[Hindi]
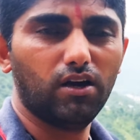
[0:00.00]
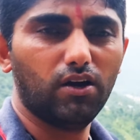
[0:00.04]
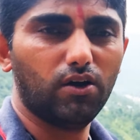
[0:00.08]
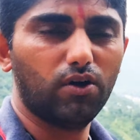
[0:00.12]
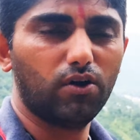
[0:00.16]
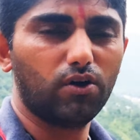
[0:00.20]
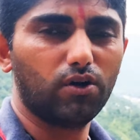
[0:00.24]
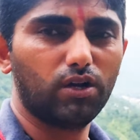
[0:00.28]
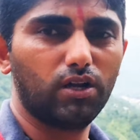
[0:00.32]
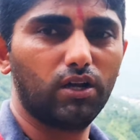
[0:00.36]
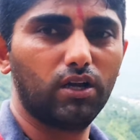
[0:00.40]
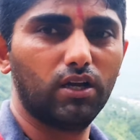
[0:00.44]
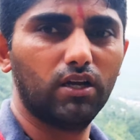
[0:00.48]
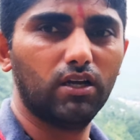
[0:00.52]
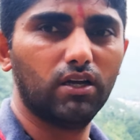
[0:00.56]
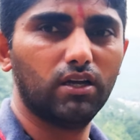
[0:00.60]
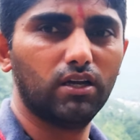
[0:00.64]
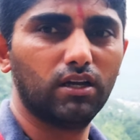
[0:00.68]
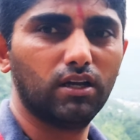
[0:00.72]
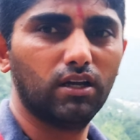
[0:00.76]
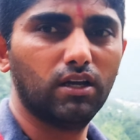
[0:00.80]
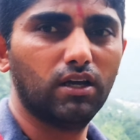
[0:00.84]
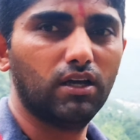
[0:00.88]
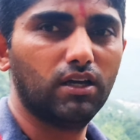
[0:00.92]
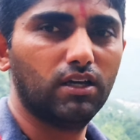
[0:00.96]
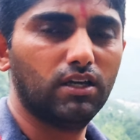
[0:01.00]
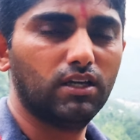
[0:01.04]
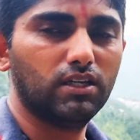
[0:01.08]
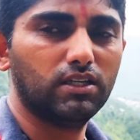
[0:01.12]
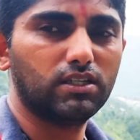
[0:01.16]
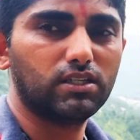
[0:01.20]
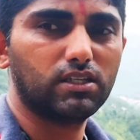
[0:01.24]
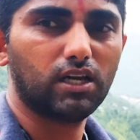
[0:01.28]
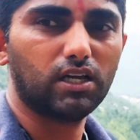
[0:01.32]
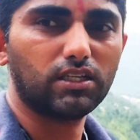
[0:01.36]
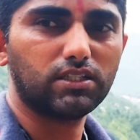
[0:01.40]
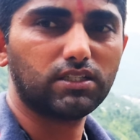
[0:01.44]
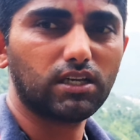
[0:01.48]
और
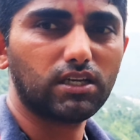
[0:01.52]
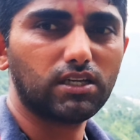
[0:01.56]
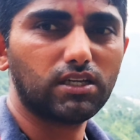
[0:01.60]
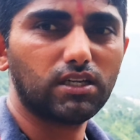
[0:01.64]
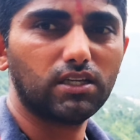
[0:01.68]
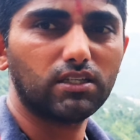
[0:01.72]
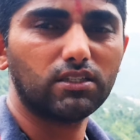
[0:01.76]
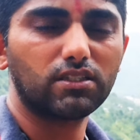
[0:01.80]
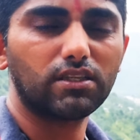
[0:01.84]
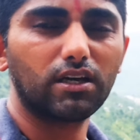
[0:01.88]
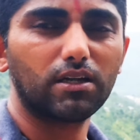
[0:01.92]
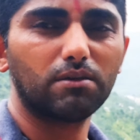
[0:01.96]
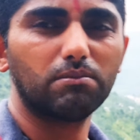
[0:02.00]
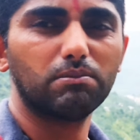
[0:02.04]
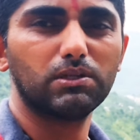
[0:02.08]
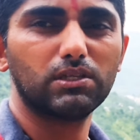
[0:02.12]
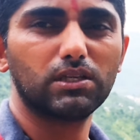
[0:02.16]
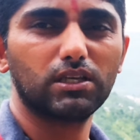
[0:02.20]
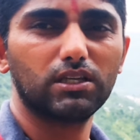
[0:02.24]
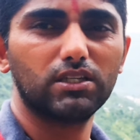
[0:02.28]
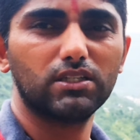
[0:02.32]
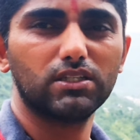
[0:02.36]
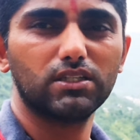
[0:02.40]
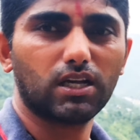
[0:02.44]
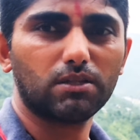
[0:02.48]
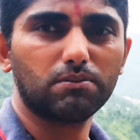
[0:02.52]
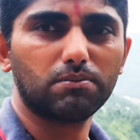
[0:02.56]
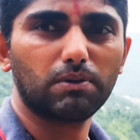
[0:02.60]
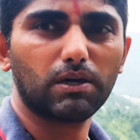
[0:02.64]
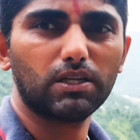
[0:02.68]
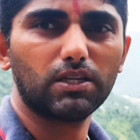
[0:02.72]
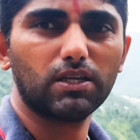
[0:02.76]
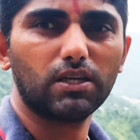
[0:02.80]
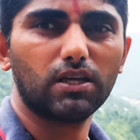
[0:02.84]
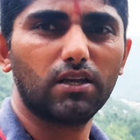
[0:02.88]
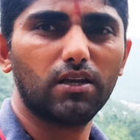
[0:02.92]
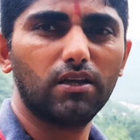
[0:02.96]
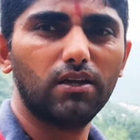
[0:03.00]
क्या चाहिए इस गर्मी से निजात
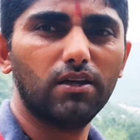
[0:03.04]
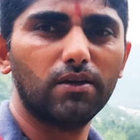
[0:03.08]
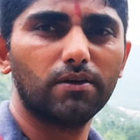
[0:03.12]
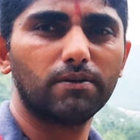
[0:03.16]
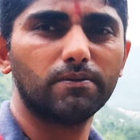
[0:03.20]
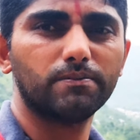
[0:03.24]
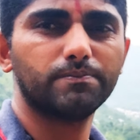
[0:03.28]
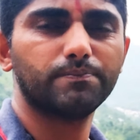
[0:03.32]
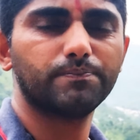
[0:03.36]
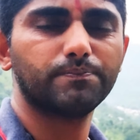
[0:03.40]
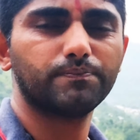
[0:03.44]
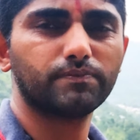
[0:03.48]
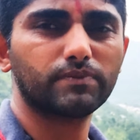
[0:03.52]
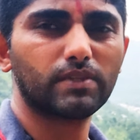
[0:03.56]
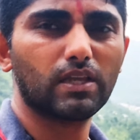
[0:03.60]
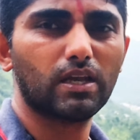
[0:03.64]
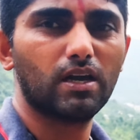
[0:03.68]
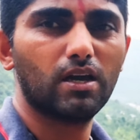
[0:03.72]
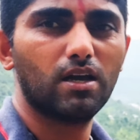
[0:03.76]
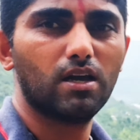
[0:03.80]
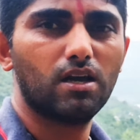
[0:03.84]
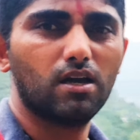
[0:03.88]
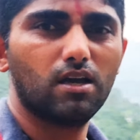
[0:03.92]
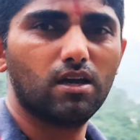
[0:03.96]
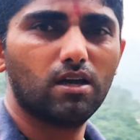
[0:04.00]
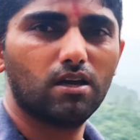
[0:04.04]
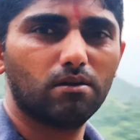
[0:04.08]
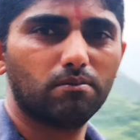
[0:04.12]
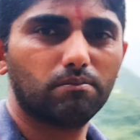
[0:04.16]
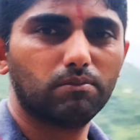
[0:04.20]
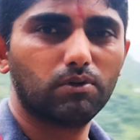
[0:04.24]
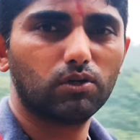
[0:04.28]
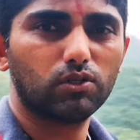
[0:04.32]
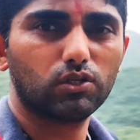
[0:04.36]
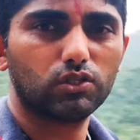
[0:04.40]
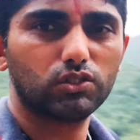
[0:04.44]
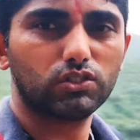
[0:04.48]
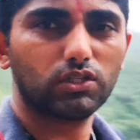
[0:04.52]
पाने के लिए
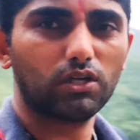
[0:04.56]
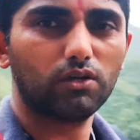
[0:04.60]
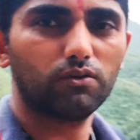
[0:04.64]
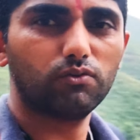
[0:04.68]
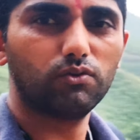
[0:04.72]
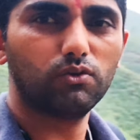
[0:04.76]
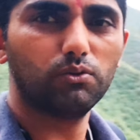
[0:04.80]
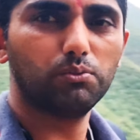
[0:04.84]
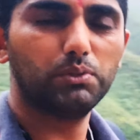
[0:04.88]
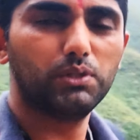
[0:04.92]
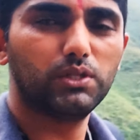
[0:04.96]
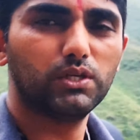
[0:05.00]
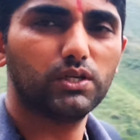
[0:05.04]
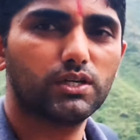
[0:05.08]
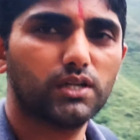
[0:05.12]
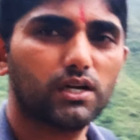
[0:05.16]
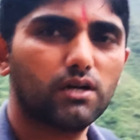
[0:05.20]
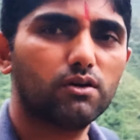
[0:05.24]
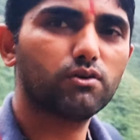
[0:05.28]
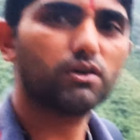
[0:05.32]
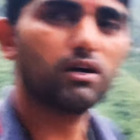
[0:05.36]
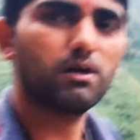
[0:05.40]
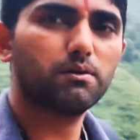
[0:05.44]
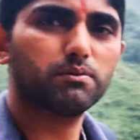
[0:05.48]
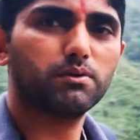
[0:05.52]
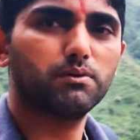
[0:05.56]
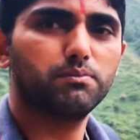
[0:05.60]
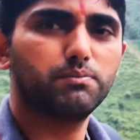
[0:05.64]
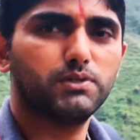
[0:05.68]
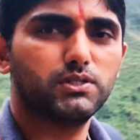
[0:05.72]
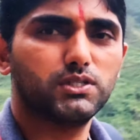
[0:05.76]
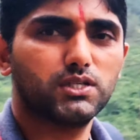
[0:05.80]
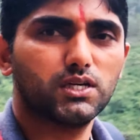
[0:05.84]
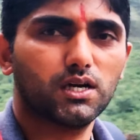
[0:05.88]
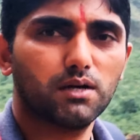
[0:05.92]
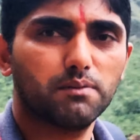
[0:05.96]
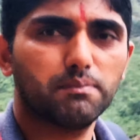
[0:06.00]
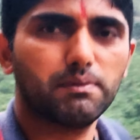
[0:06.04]
बहुत अच्छा व्यू भी दिख रहा होगा आपको
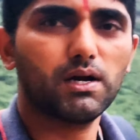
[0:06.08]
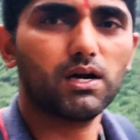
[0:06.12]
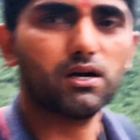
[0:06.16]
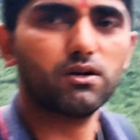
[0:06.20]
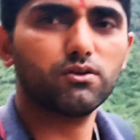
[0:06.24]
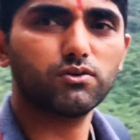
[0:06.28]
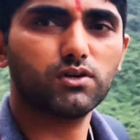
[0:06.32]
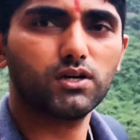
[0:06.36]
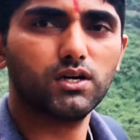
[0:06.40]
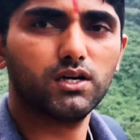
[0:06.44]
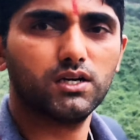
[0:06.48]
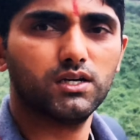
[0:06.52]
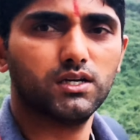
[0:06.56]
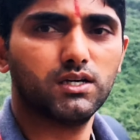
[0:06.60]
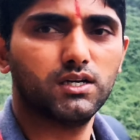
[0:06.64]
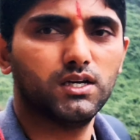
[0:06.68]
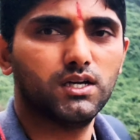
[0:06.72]
पीछे का पहाड़ों का